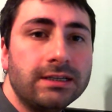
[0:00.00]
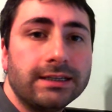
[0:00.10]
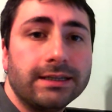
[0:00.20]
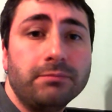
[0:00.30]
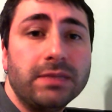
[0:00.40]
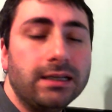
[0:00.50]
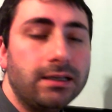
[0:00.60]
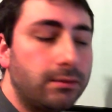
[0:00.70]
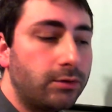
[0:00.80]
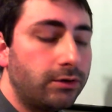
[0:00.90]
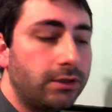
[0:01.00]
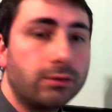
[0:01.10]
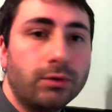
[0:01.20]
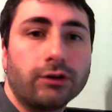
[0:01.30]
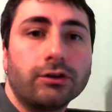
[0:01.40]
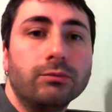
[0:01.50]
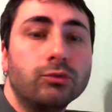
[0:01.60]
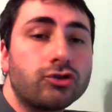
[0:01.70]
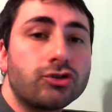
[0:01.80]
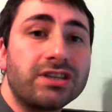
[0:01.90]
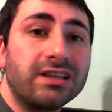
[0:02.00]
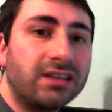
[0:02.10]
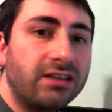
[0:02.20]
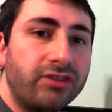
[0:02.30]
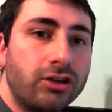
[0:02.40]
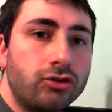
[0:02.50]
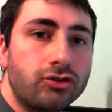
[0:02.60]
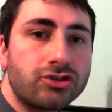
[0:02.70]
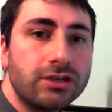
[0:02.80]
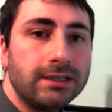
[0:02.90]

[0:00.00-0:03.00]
en mi libro y bueno, y muchos científicos